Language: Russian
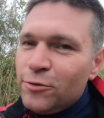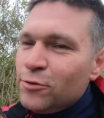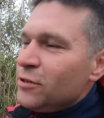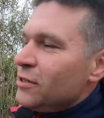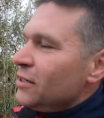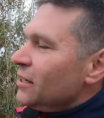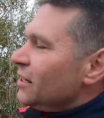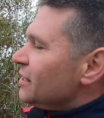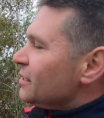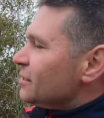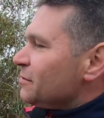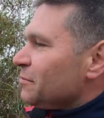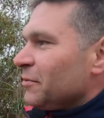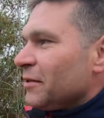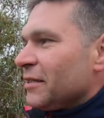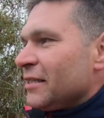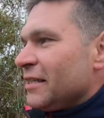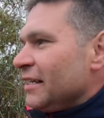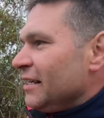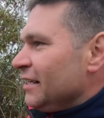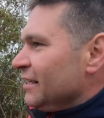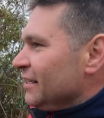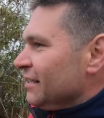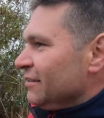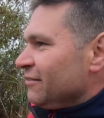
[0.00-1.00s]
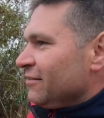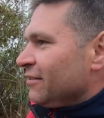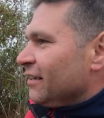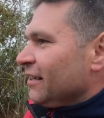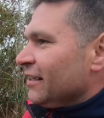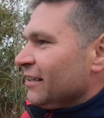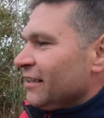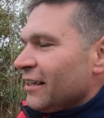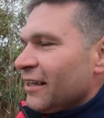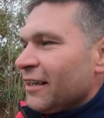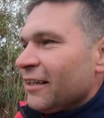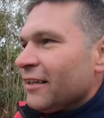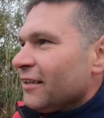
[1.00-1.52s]
Друзья, смотрите
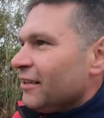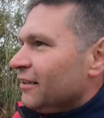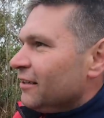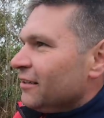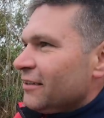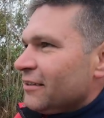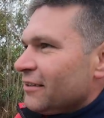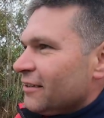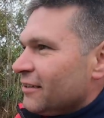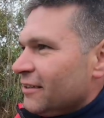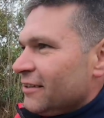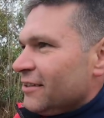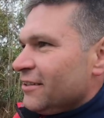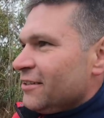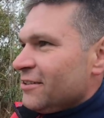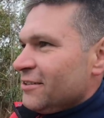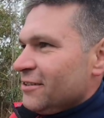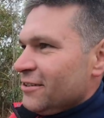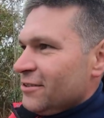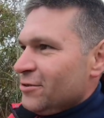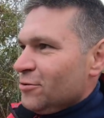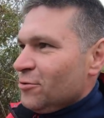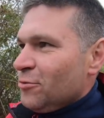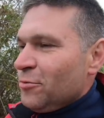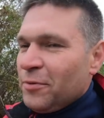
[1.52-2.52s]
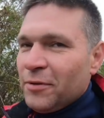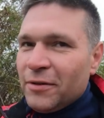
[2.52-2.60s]
канал, это, конечно, Все для супер.